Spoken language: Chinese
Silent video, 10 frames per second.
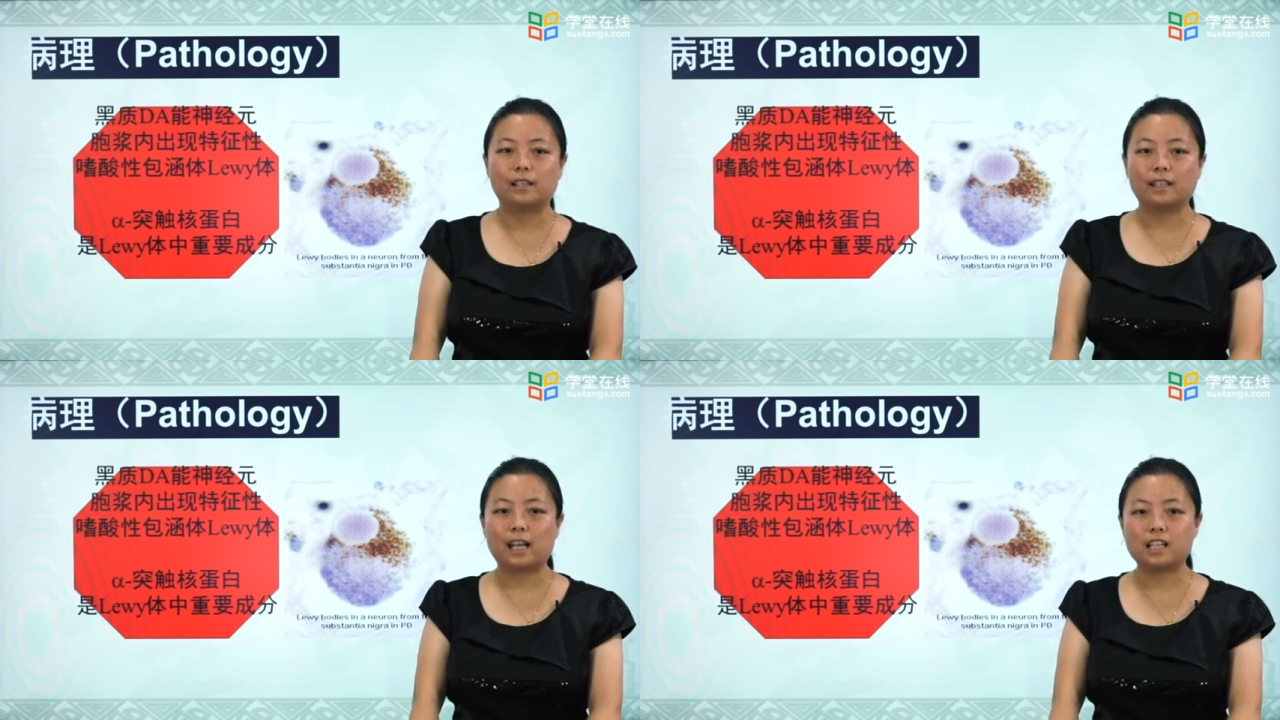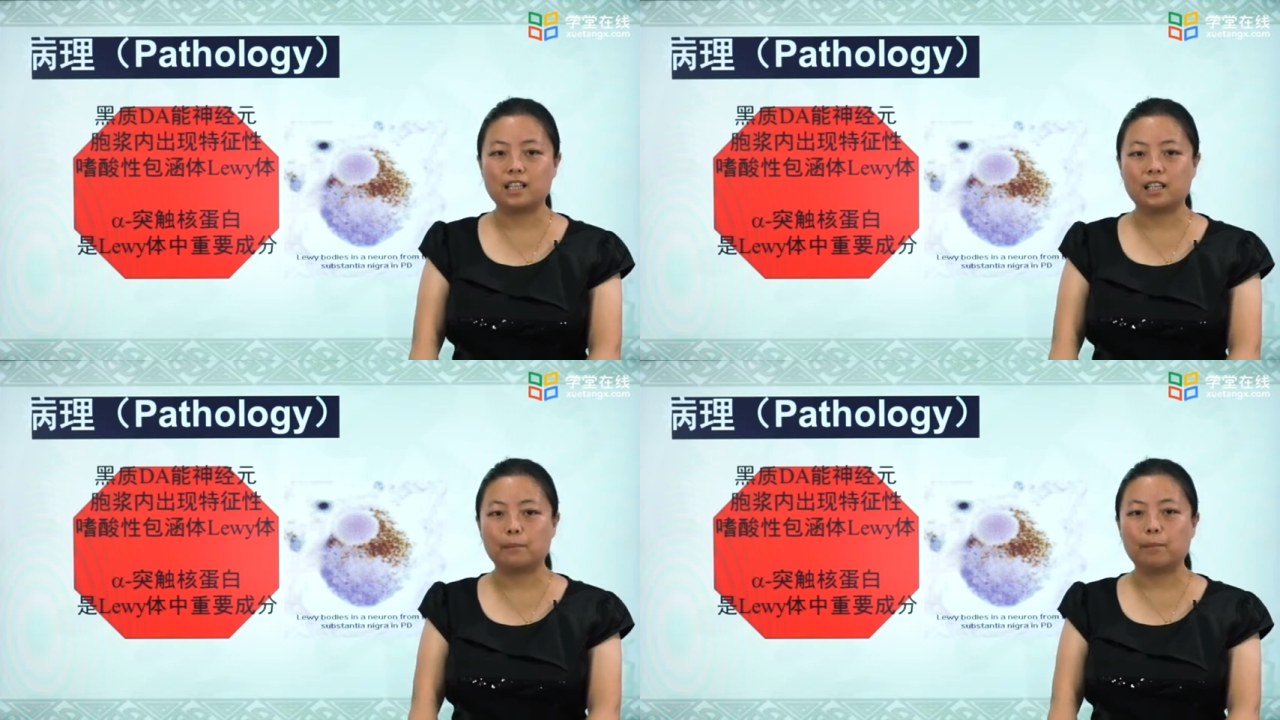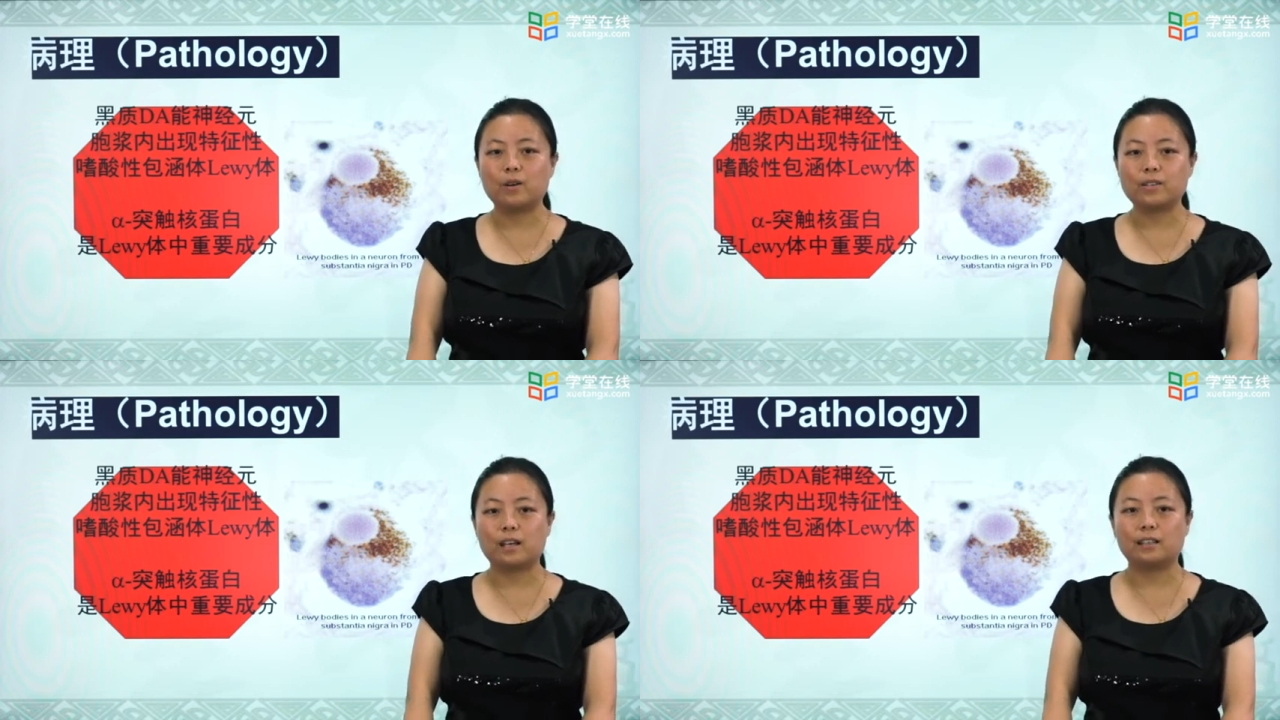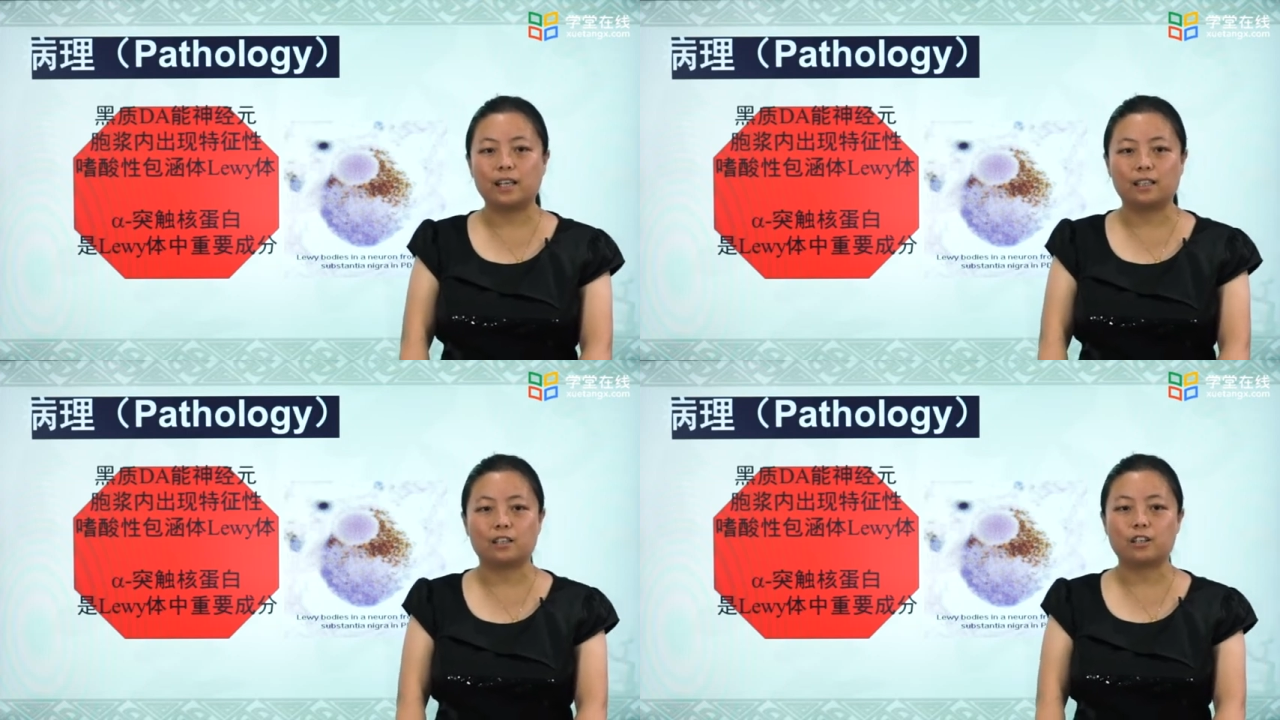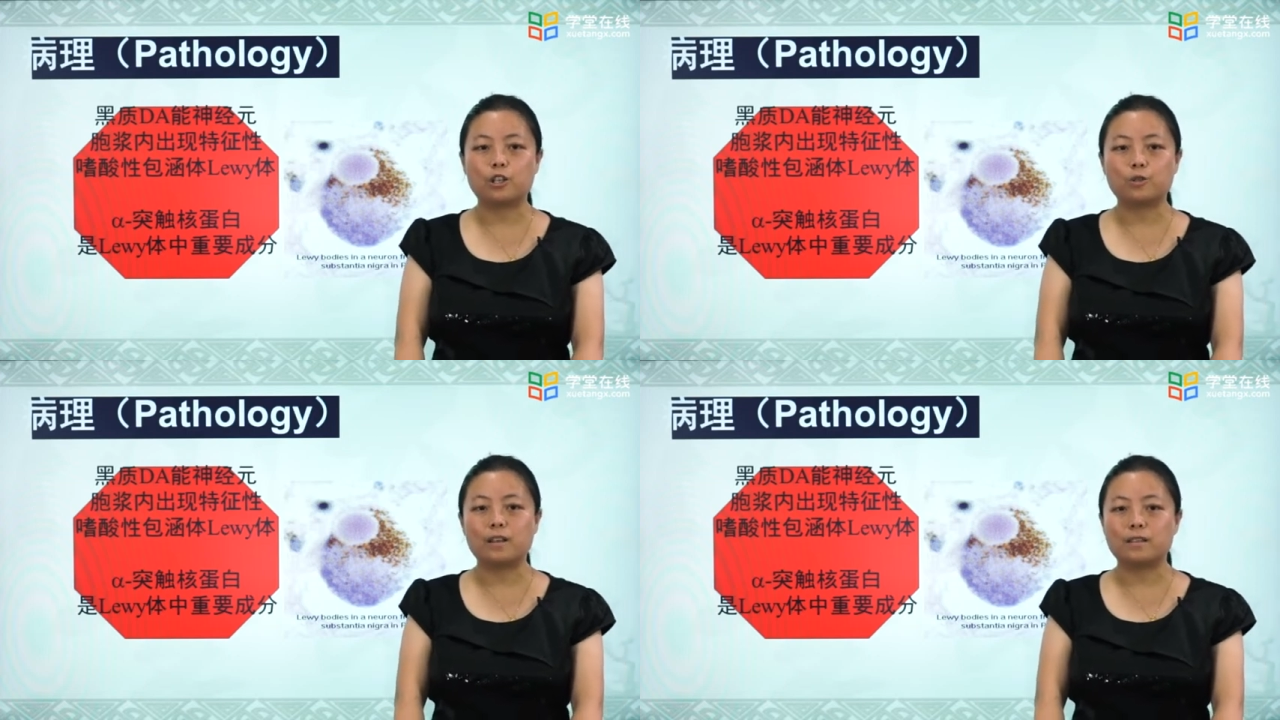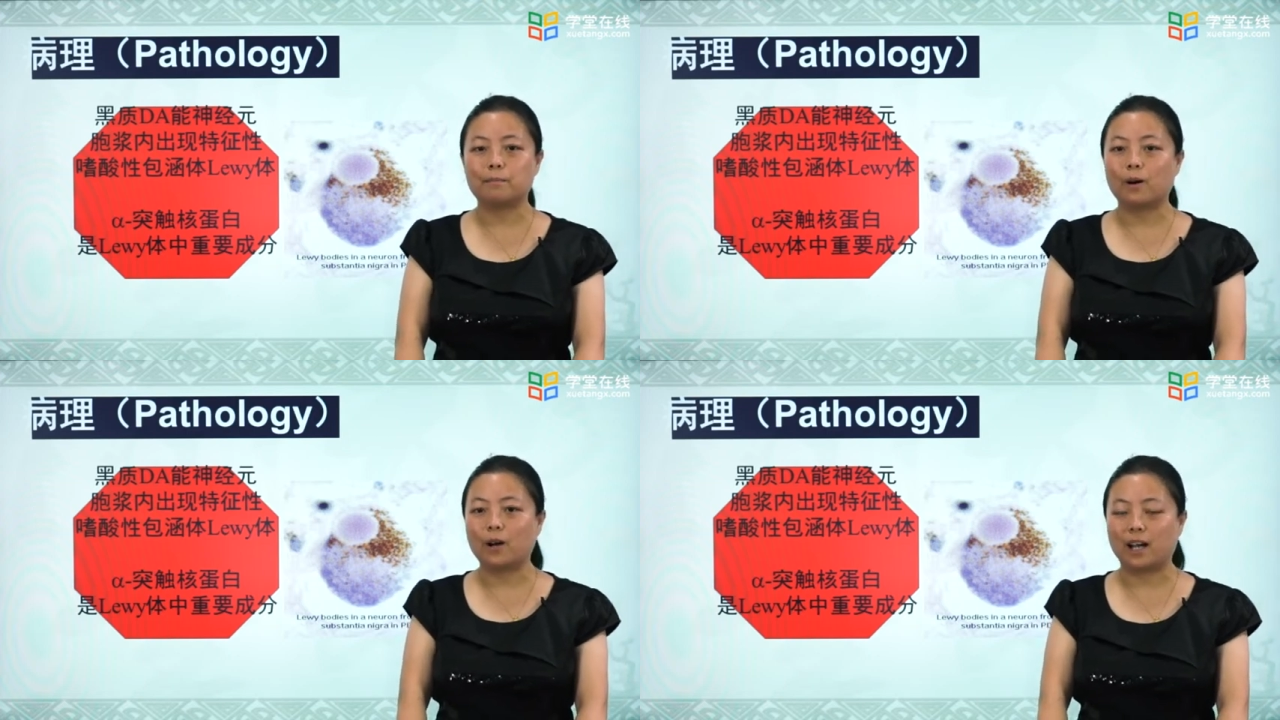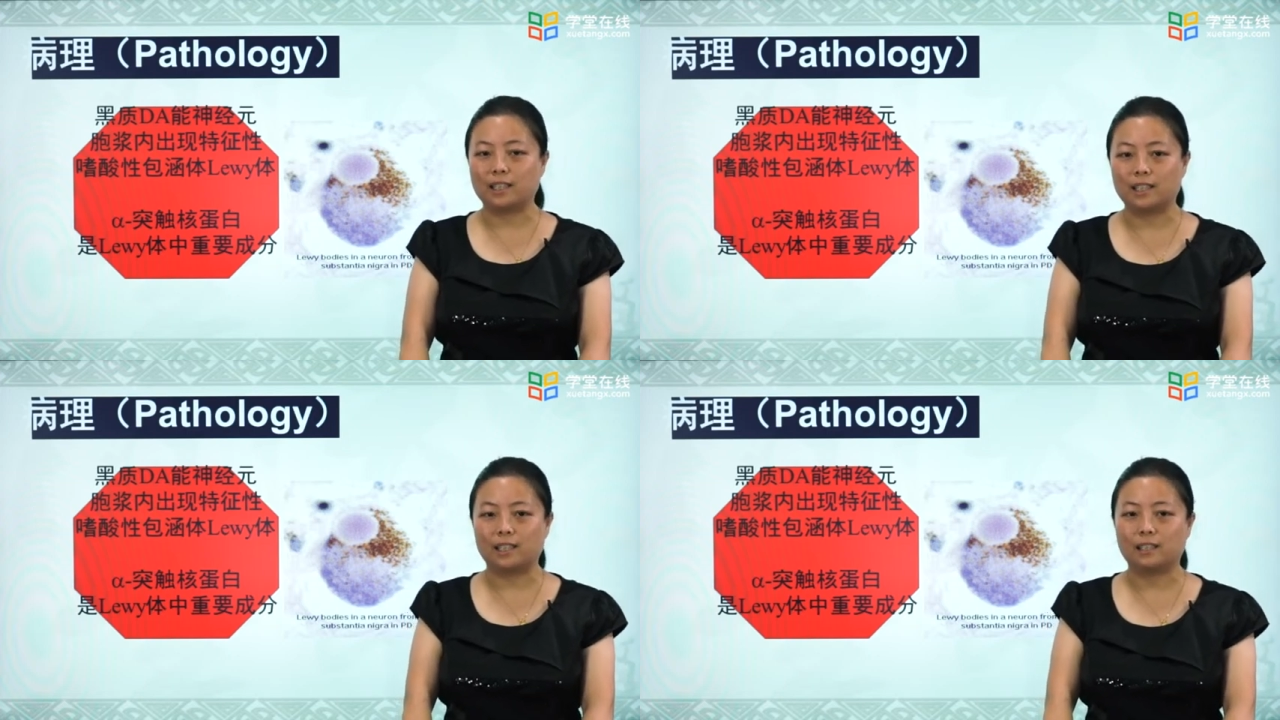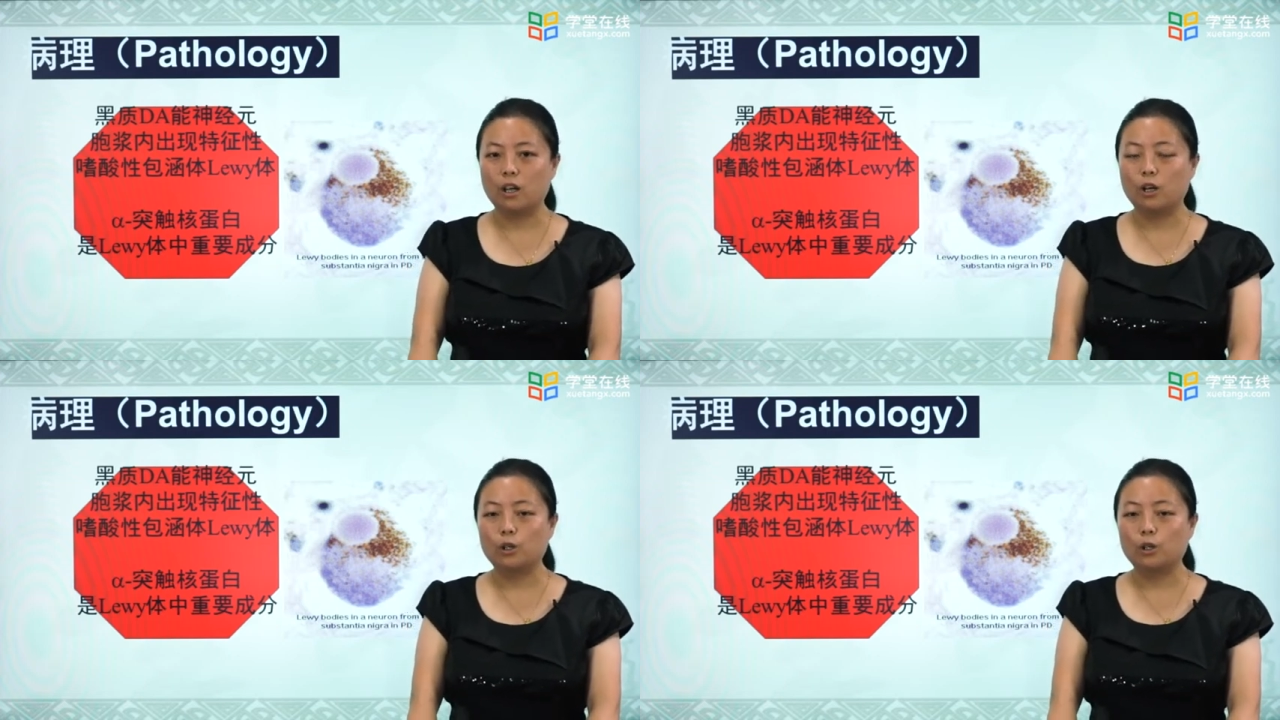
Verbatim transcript: 它是一个包浆内的嗜酸性包含体。